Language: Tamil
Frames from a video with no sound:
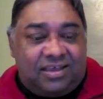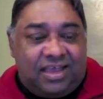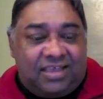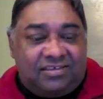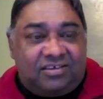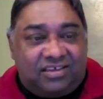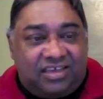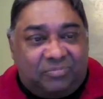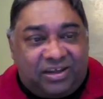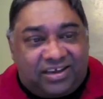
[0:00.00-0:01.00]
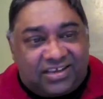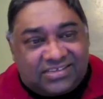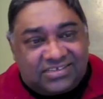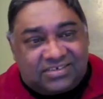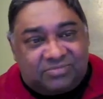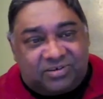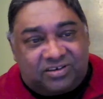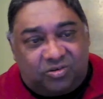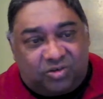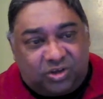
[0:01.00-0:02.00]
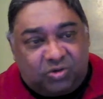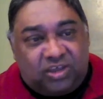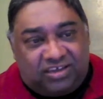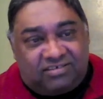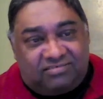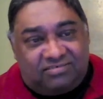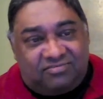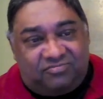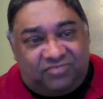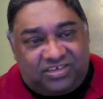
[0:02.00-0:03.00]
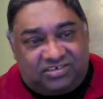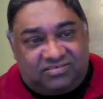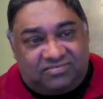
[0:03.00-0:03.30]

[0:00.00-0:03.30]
அது அமெரிக்கன் சிஸ்டமுக்கு ஒரு யூனிக் ஃபீச்சர்